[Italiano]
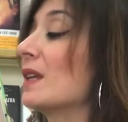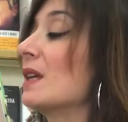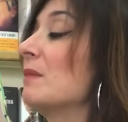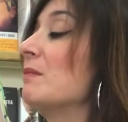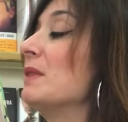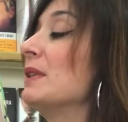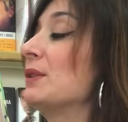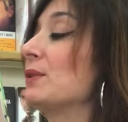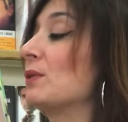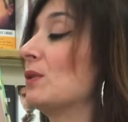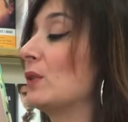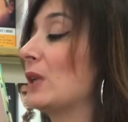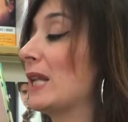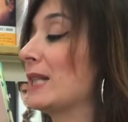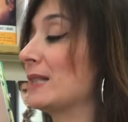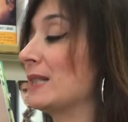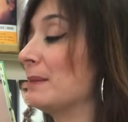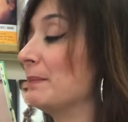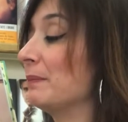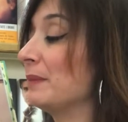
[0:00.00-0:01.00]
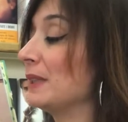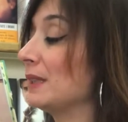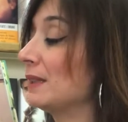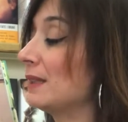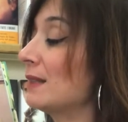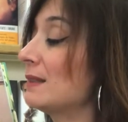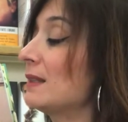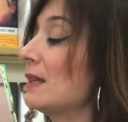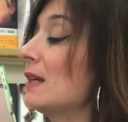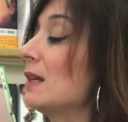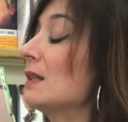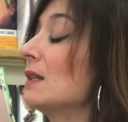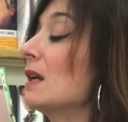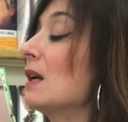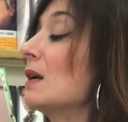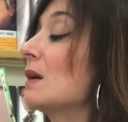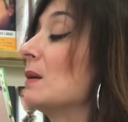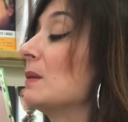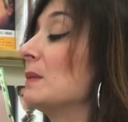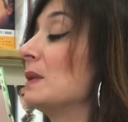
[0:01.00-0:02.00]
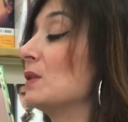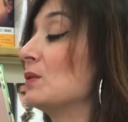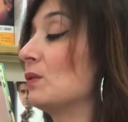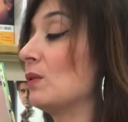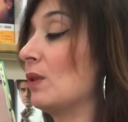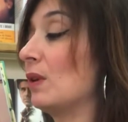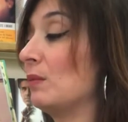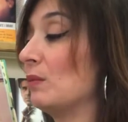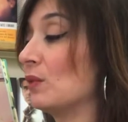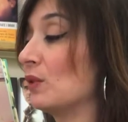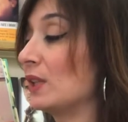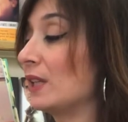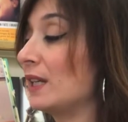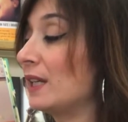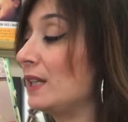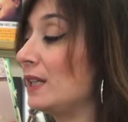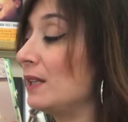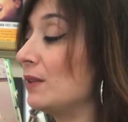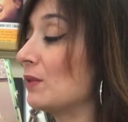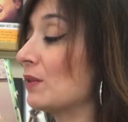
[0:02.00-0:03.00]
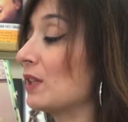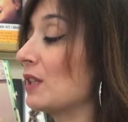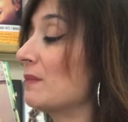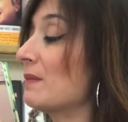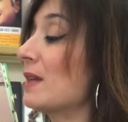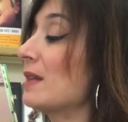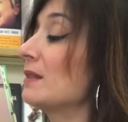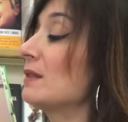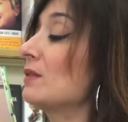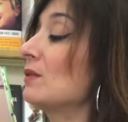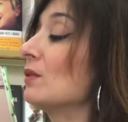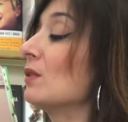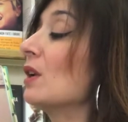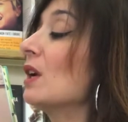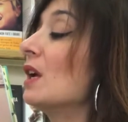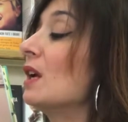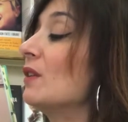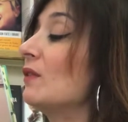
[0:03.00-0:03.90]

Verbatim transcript: Misurò la zampetta sana, misurò il moncherino rimasto,